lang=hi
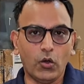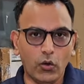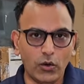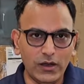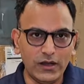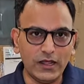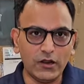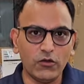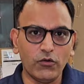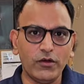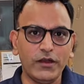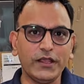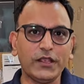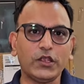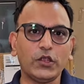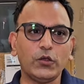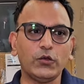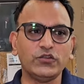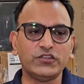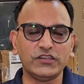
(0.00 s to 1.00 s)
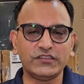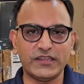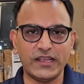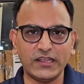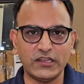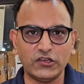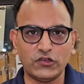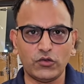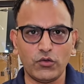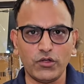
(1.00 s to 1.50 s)
ओनली एंड ओनली क्यूसी
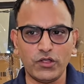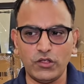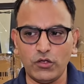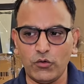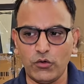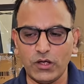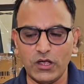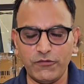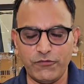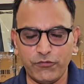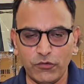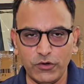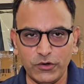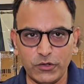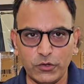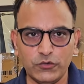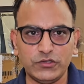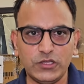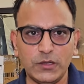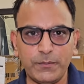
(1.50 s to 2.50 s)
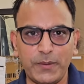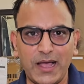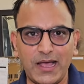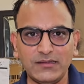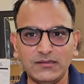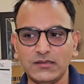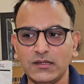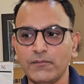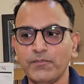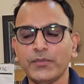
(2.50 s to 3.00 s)
चेक स्टॉक की जो होगा फुल क्यूसी
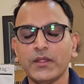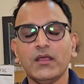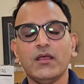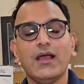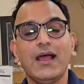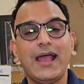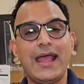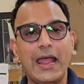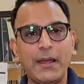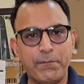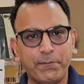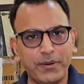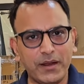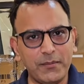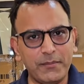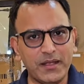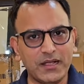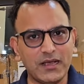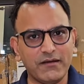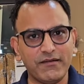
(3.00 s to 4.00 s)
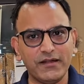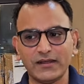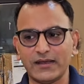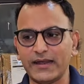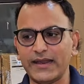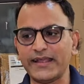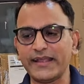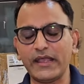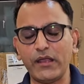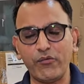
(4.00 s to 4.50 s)
पास एप्पल में कवर
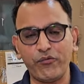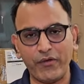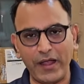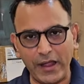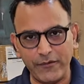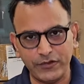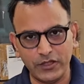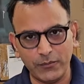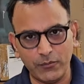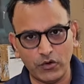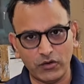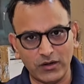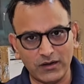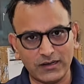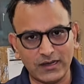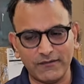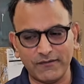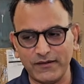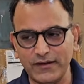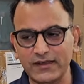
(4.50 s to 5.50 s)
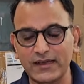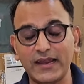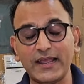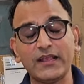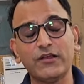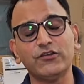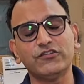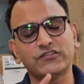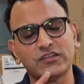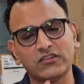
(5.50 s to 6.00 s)
करेंगे 5G मॉडल कवर
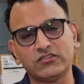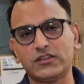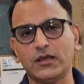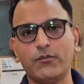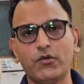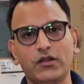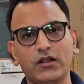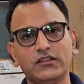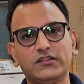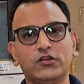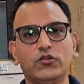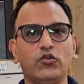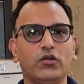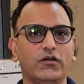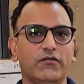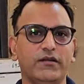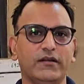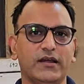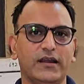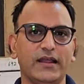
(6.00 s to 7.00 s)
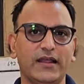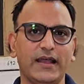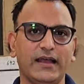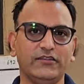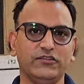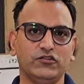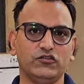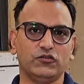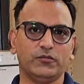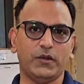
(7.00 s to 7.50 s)
करेंगे और सस्ते मॉडल तीनों कवर करेंगे
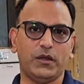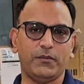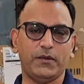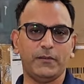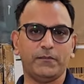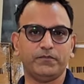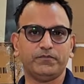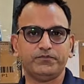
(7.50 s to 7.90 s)
आज मतलब हाँ,